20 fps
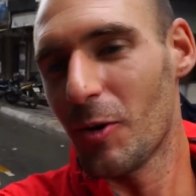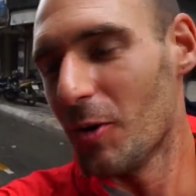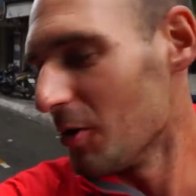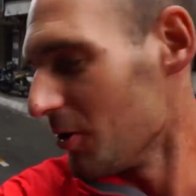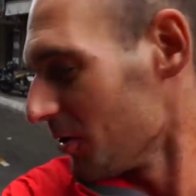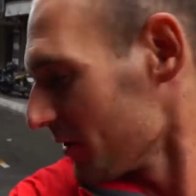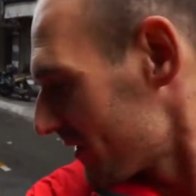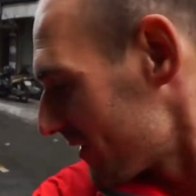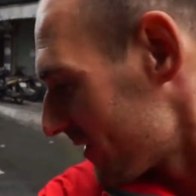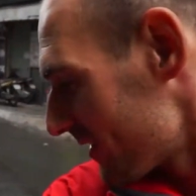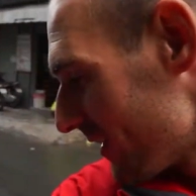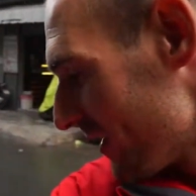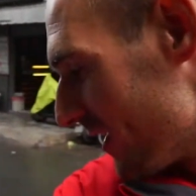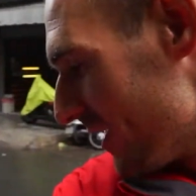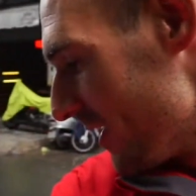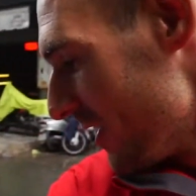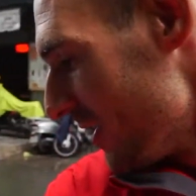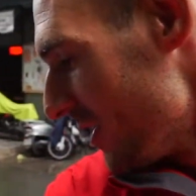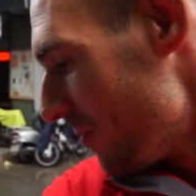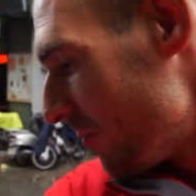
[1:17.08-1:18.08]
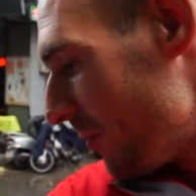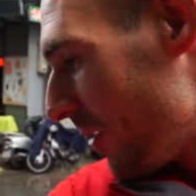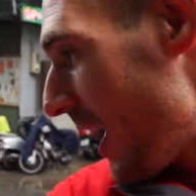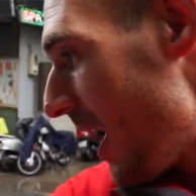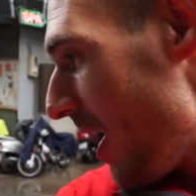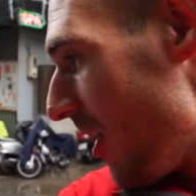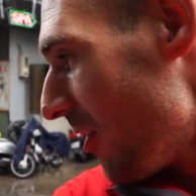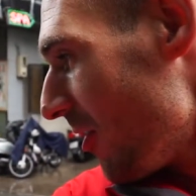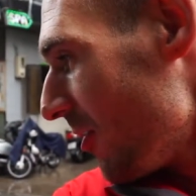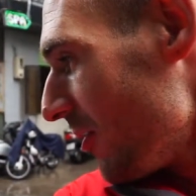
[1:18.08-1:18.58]
Rot,
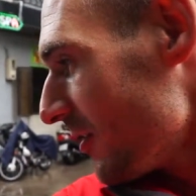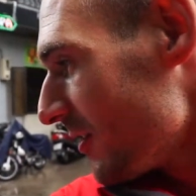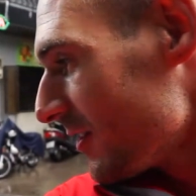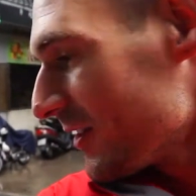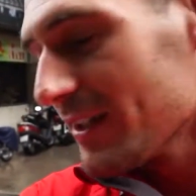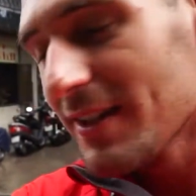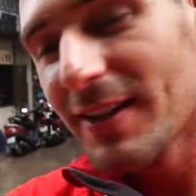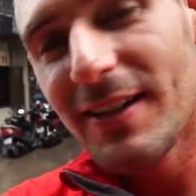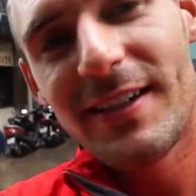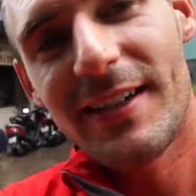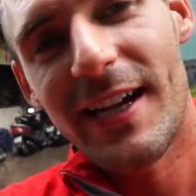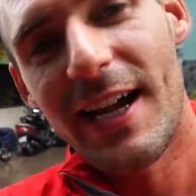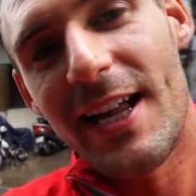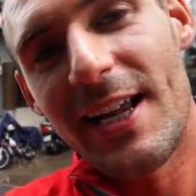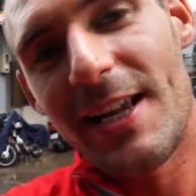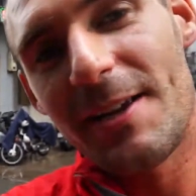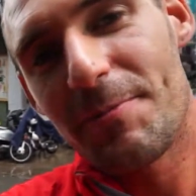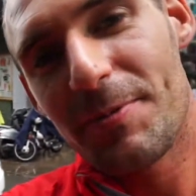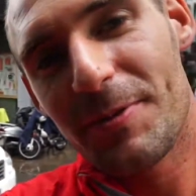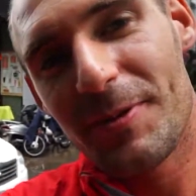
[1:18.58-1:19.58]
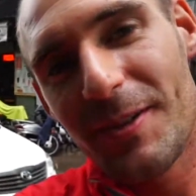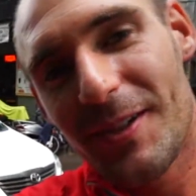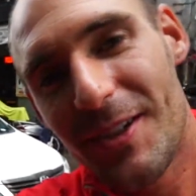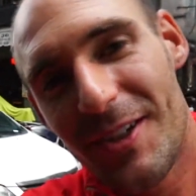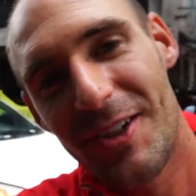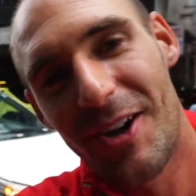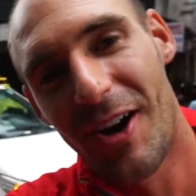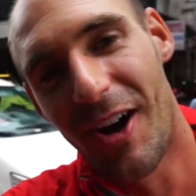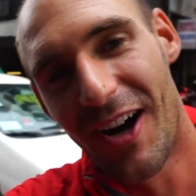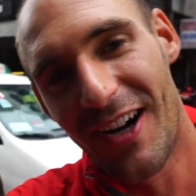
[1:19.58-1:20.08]
blau, gelb,
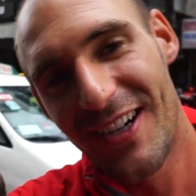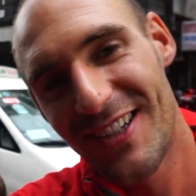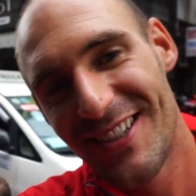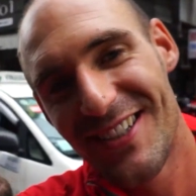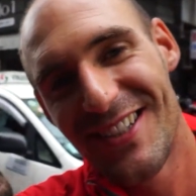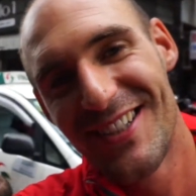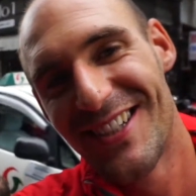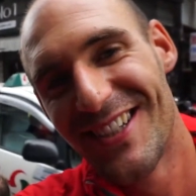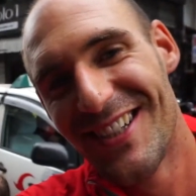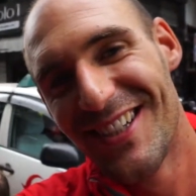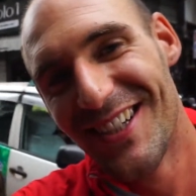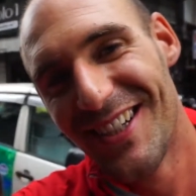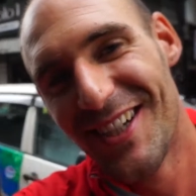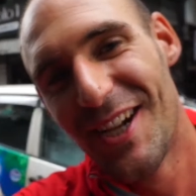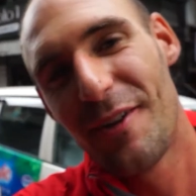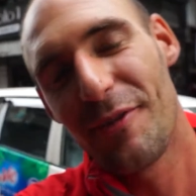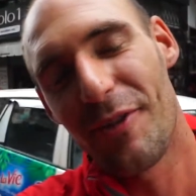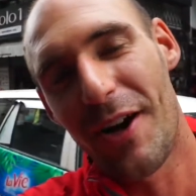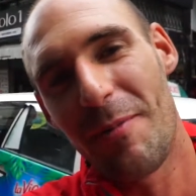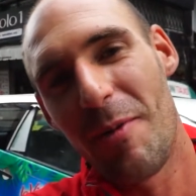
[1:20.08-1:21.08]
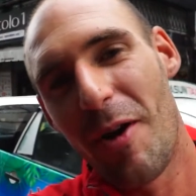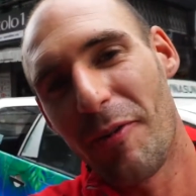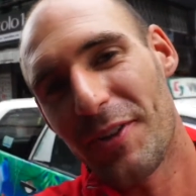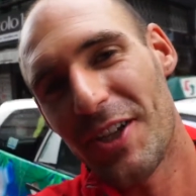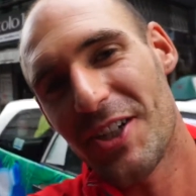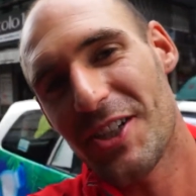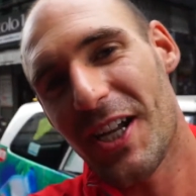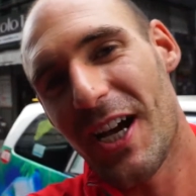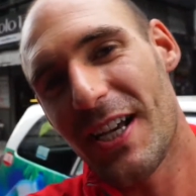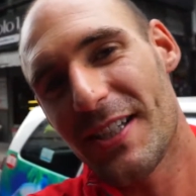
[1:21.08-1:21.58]
ja, fallen wir auf
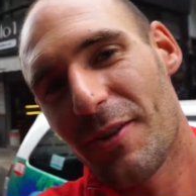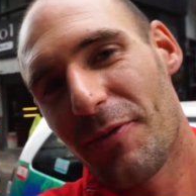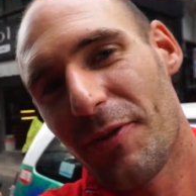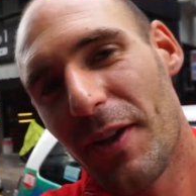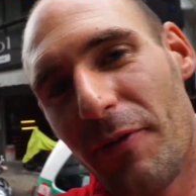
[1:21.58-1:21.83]
der Straße auf